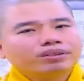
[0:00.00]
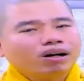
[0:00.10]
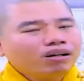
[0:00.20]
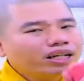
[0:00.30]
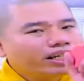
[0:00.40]

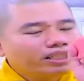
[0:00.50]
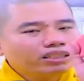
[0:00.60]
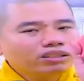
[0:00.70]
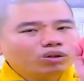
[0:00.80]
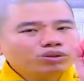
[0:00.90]
rõ ràng là
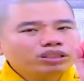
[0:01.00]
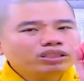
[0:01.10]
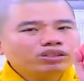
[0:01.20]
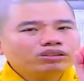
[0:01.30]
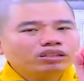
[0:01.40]
chư tổ
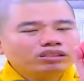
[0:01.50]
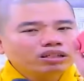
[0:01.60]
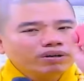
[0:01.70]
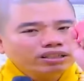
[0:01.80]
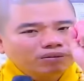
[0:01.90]
sư nó từ
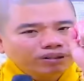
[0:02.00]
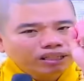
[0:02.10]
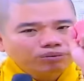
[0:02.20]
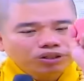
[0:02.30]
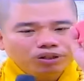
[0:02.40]
sơ phát tâm phải
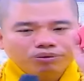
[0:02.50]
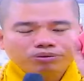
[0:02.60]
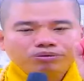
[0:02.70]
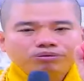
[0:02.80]
niệm cho nhiều